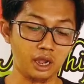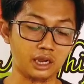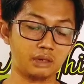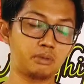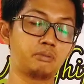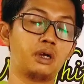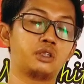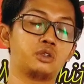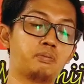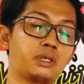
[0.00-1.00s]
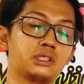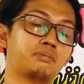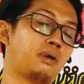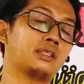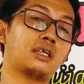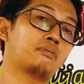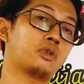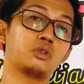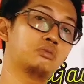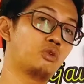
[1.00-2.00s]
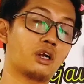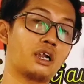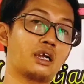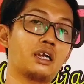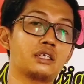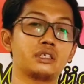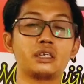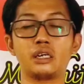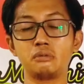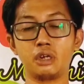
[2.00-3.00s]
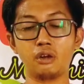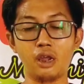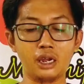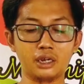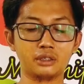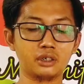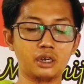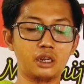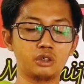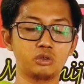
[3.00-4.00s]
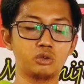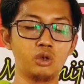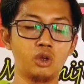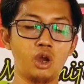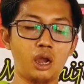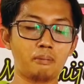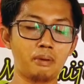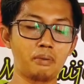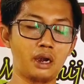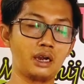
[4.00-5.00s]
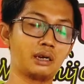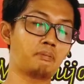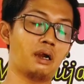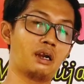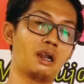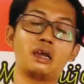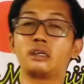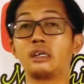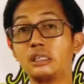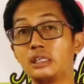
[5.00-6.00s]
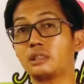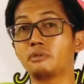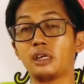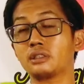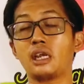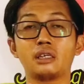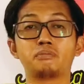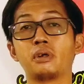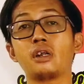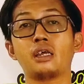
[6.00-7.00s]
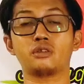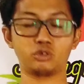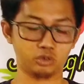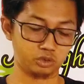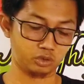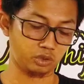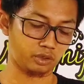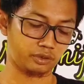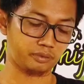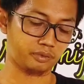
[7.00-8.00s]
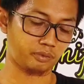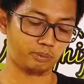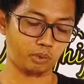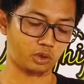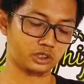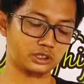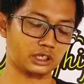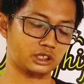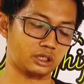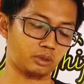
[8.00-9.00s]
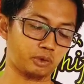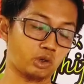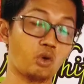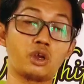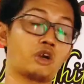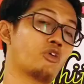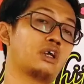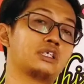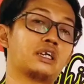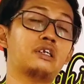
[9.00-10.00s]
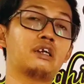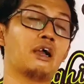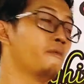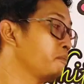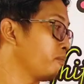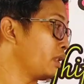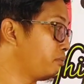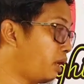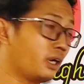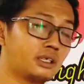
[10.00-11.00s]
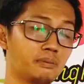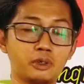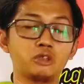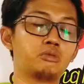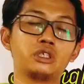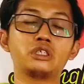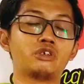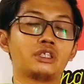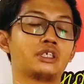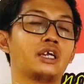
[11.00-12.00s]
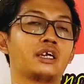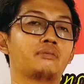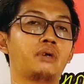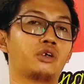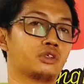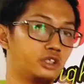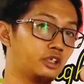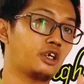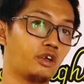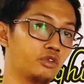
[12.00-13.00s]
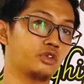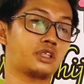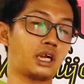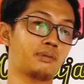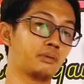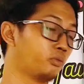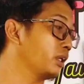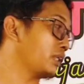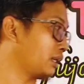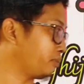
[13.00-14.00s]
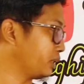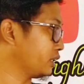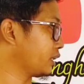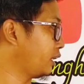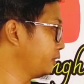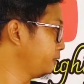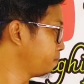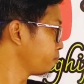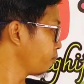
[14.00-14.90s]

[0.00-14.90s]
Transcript: akan membantu percepatan pertumbuhan akarnya karena kalau akar terlalu apa berada pada lahan liat yang sangat berat ya, porositasnya ataupun rongga-rongganya rendah maka dia pertumbuhannya juga tidak akan bagus. Ini kalau untuk tanaman buah sangat penting sekali ini.